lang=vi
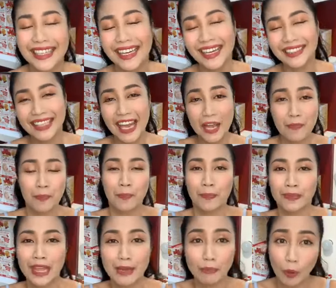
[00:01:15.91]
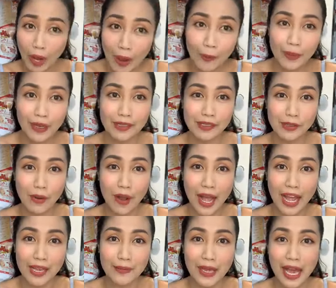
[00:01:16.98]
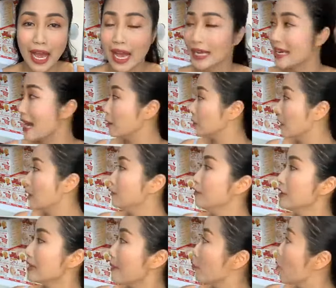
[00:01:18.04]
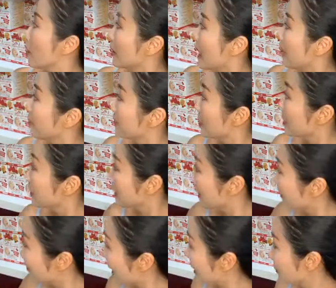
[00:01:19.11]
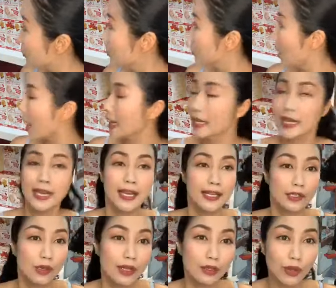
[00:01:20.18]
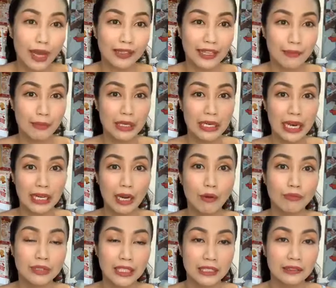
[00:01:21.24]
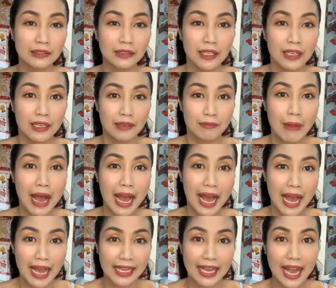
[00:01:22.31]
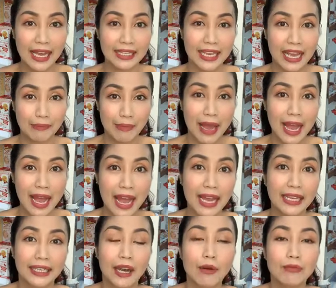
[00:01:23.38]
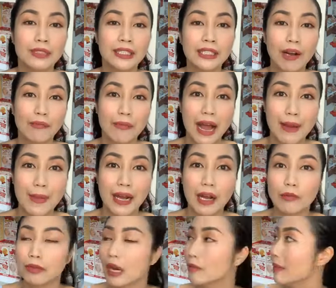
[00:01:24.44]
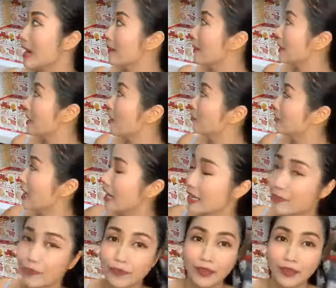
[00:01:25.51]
Ok, tiệm của Ốc ở số hai mươi hai Đào Tấn, phường năm, quận năm. Cho chị cái bản số điện thoại. Số điện thoại tiệm mình là không chín ba hai hai không ba hai, không chín không ba ba không không hai ba không. Đây